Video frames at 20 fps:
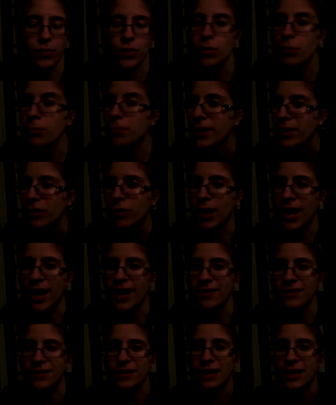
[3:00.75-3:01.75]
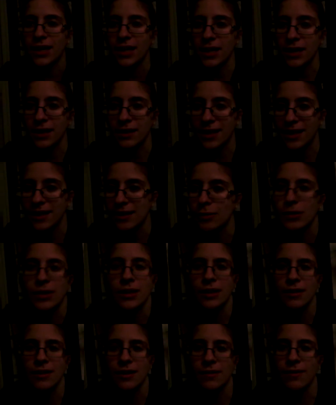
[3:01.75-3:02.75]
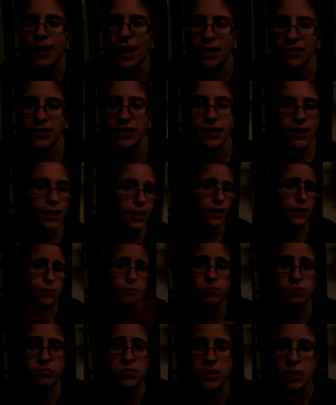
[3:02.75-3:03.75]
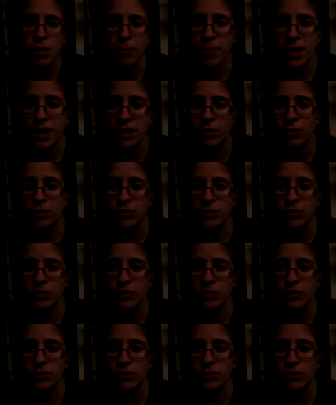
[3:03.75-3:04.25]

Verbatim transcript: non prendo latte nei suoi derivati e mm, sto bene